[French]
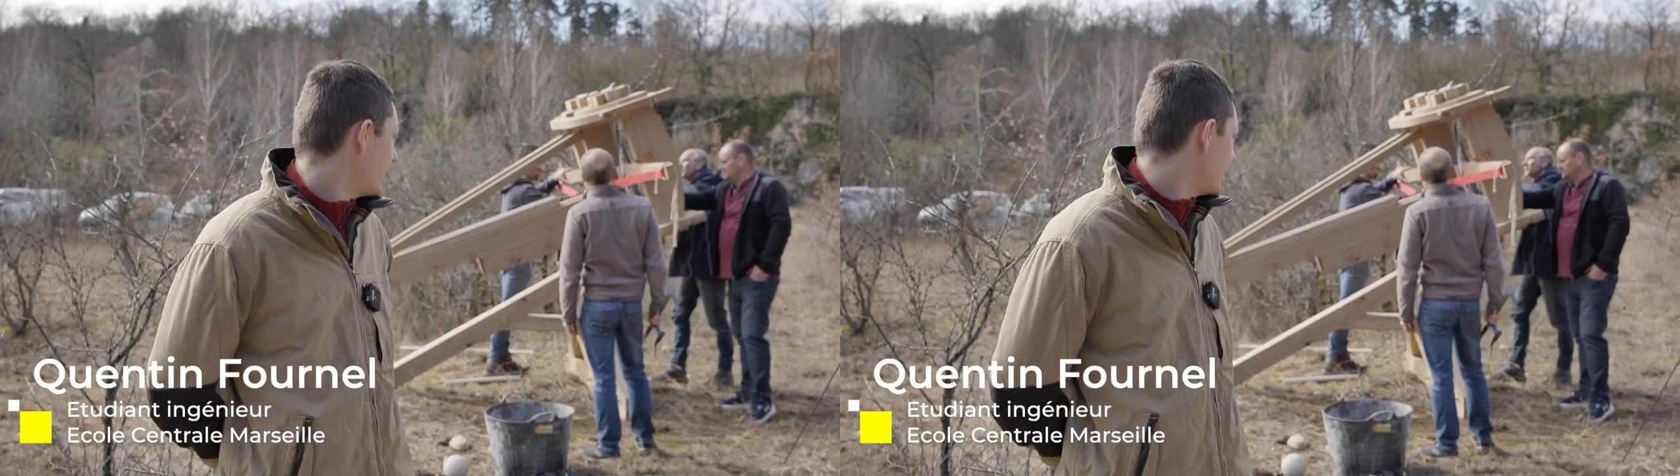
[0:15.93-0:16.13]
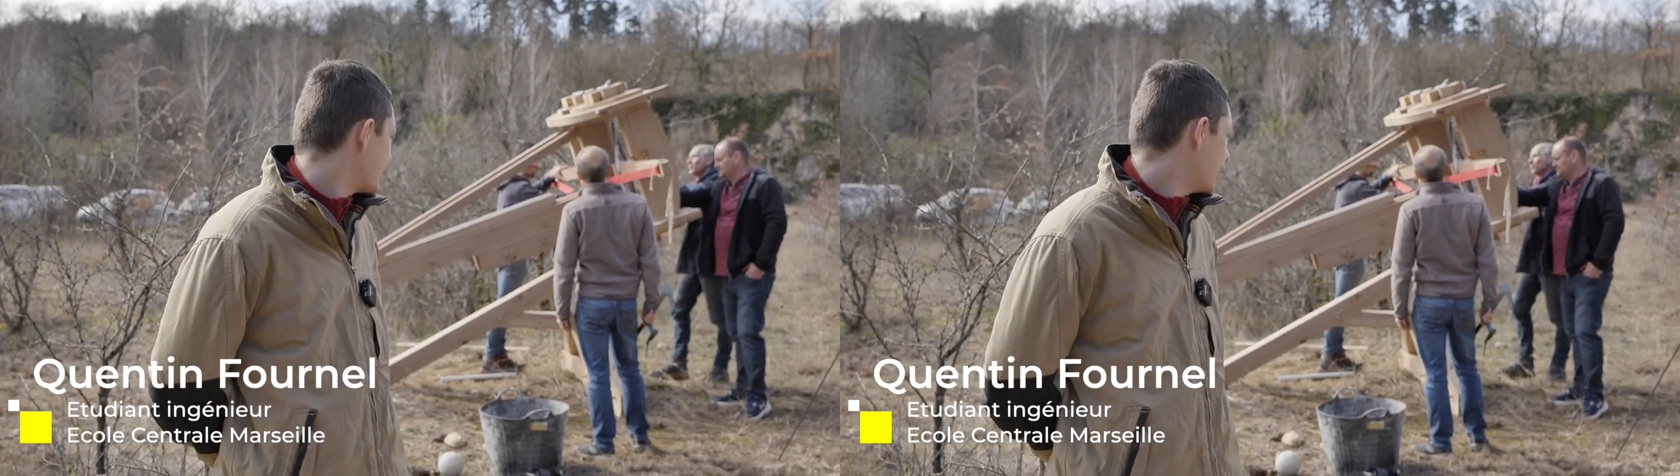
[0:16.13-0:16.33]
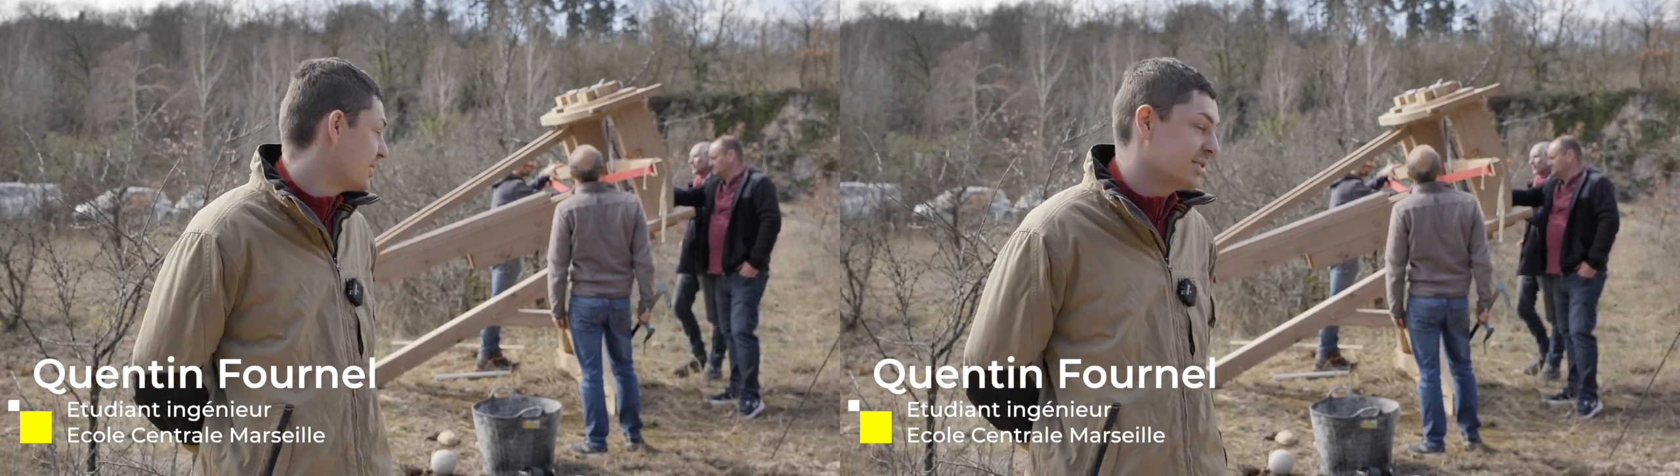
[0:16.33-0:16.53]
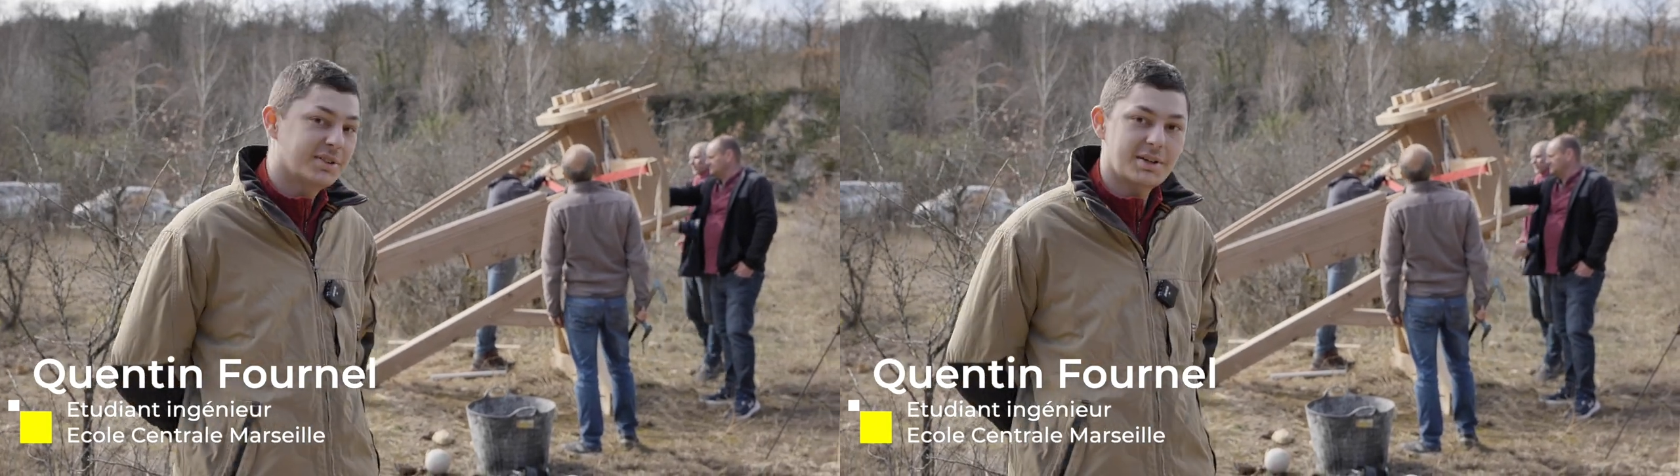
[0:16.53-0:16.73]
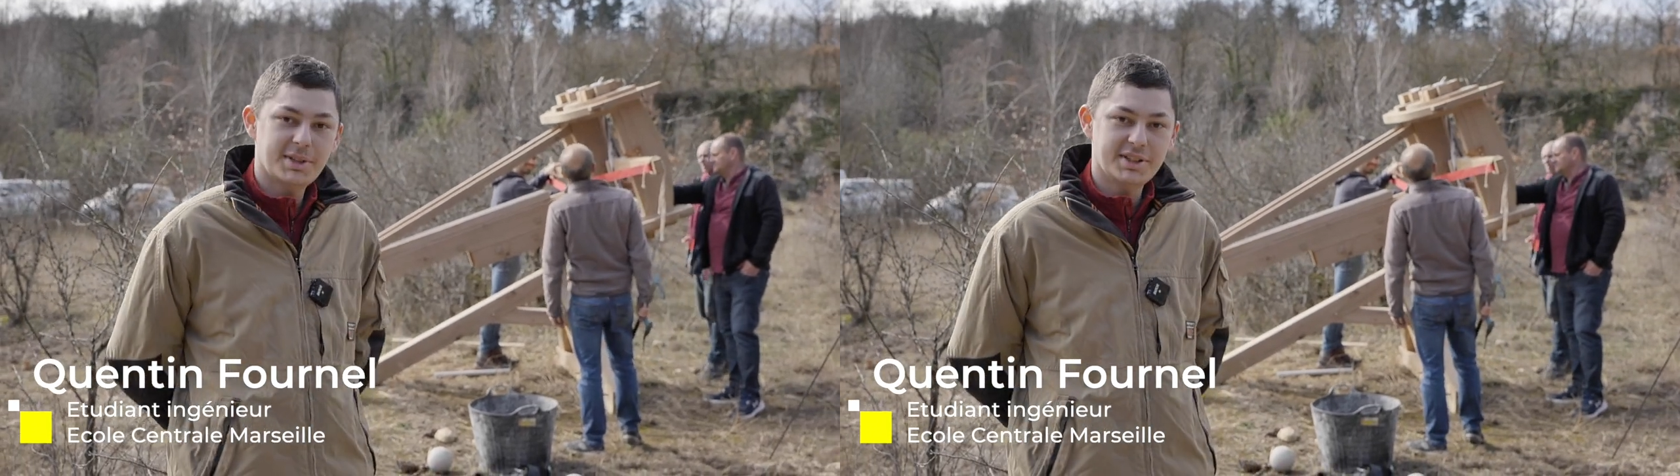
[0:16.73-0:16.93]
tests euh,
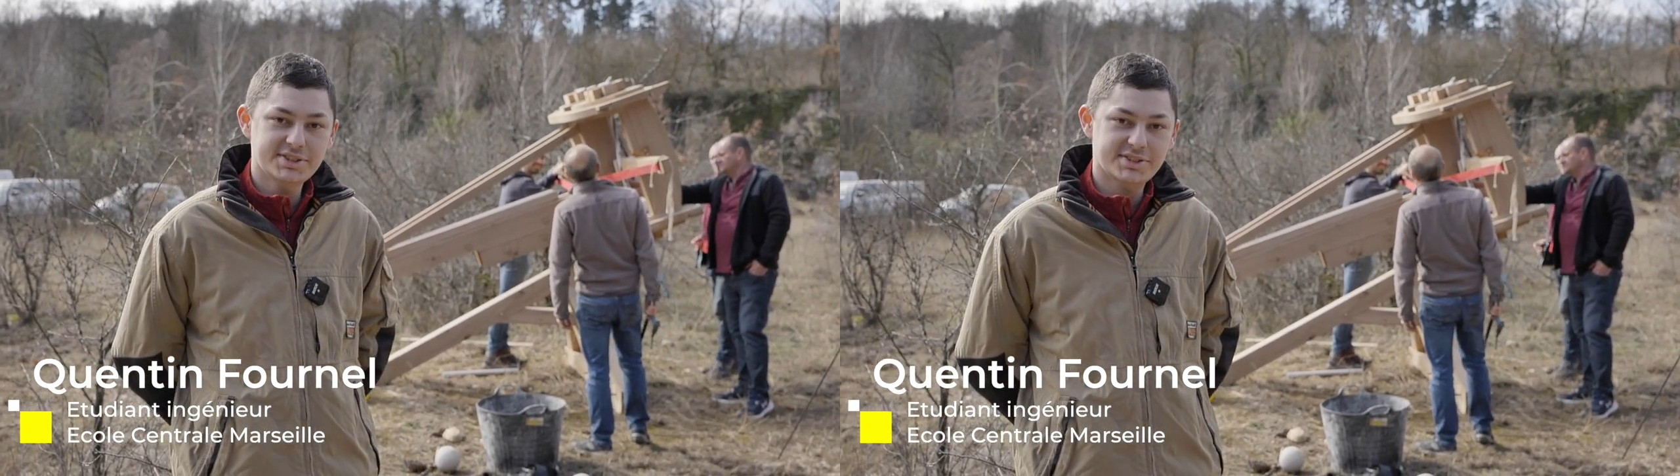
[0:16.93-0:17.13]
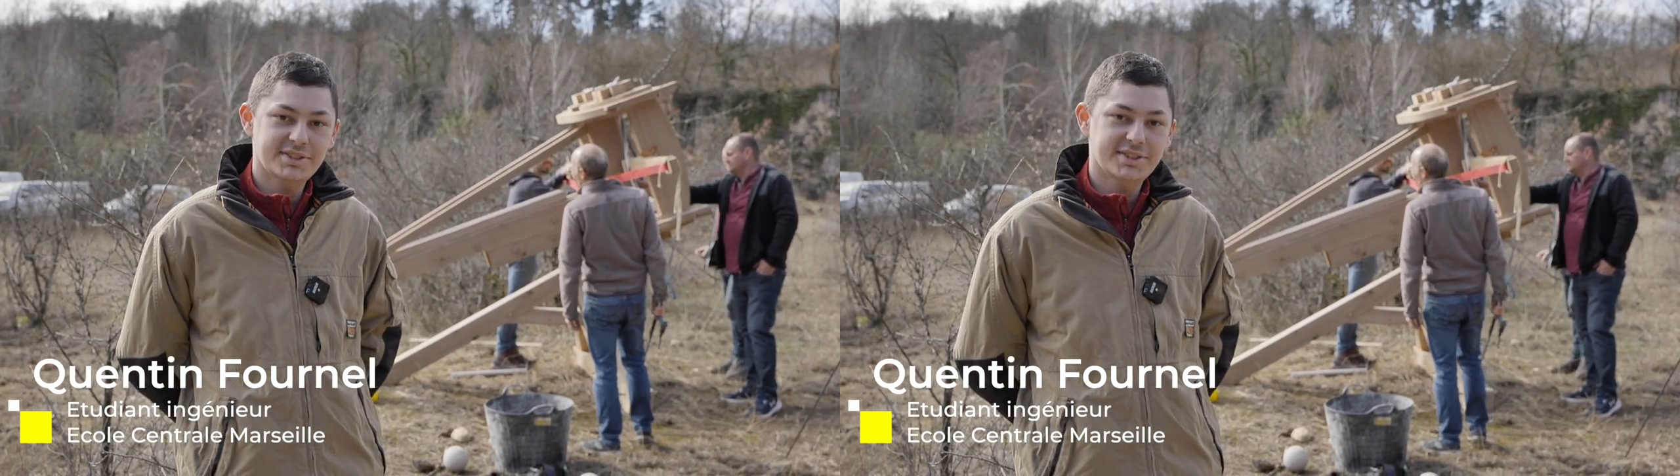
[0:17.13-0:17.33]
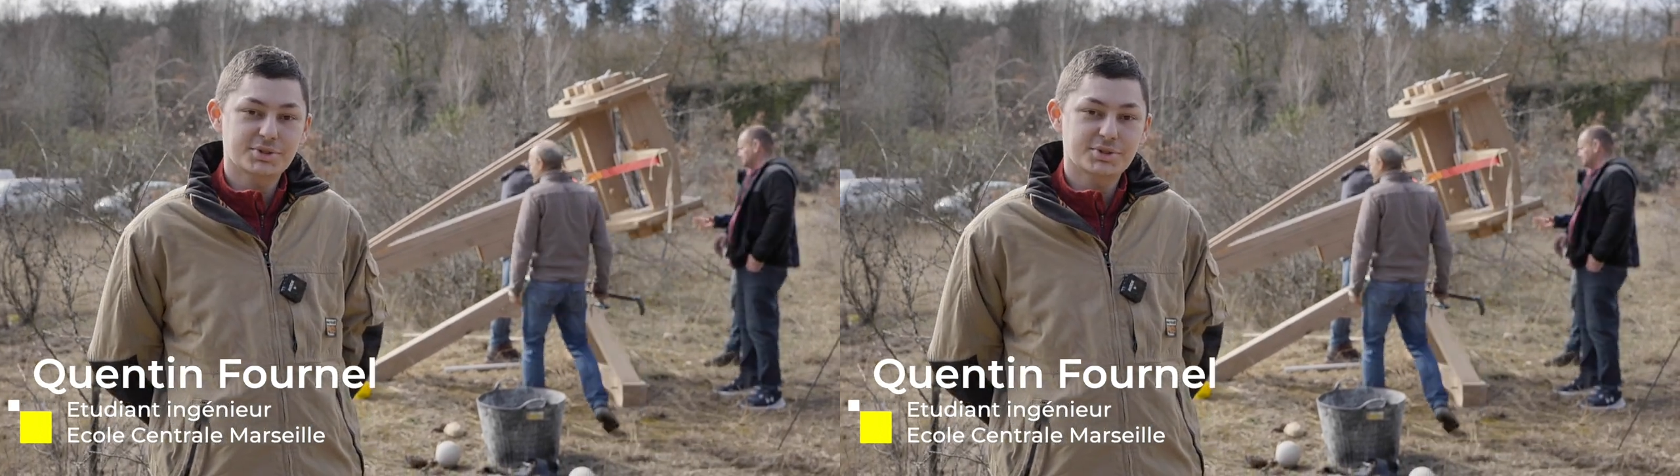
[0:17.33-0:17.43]
de la baliste.